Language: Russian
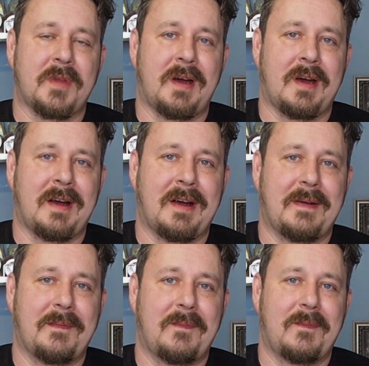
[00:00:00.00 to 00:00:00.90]

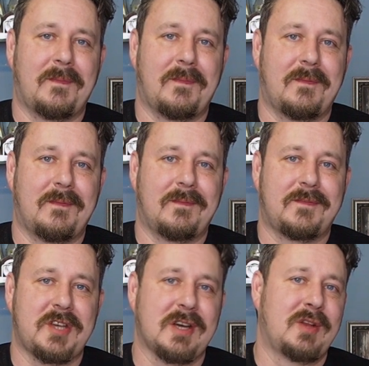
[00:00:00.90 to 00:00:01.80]
а,
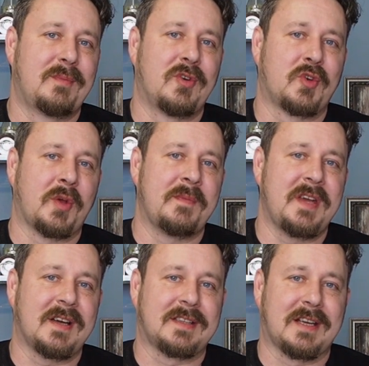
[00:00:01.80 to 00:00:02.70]
всех люблю, кроме
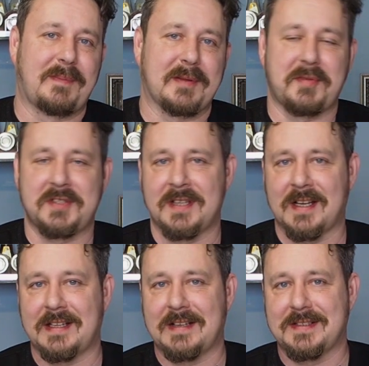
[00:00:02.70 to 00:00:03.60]
некоторых. Подписывайтесь
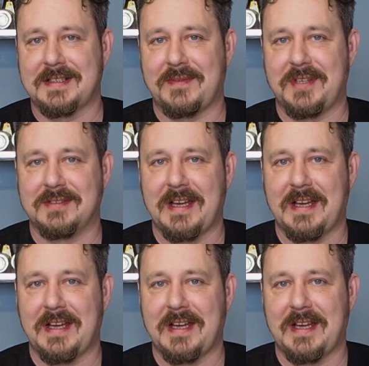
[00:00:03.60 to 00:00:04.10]
на канал, ставьте